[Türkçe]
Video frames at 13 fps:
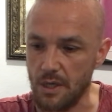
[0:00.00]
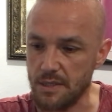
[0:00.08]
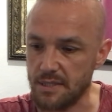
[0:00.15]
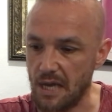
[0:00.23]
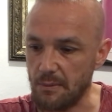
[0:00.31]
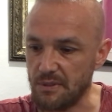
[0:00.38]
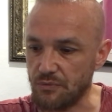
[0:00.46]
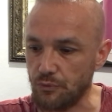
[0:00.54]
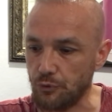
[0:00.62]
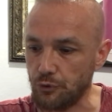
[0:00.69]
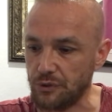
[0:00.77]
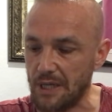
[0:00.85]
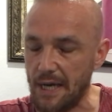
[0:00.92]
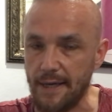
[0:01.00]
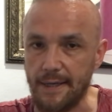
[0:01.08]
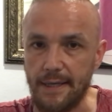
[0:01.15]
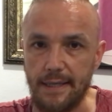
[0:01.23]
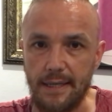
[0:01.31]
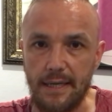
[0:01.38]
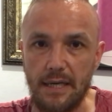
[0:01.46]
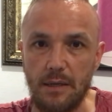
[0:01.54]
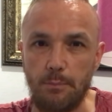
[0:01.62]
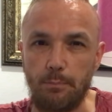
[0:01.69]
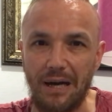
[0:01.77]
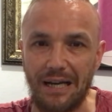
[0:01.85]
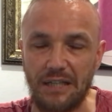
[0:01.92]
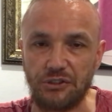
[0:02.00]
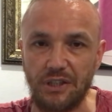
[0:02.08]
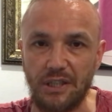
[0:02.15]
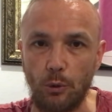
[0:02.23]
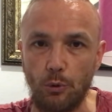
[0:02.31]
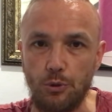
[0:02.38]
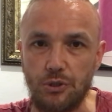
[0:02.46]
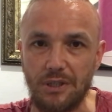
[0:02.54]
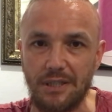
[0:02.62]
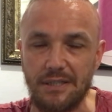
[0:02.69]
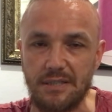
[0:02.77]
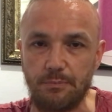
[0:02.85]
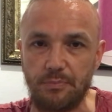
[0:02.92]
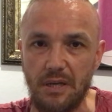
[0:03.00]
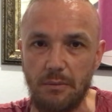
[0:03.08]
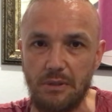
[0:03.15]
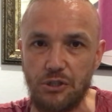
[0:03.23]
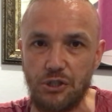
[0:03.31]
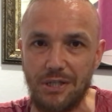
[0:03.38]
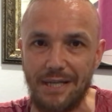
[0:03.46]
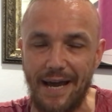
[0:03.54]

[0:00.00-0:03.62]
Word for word: Serbest vuruşta e, barajdaki oyuncuların zıplayabileceğini,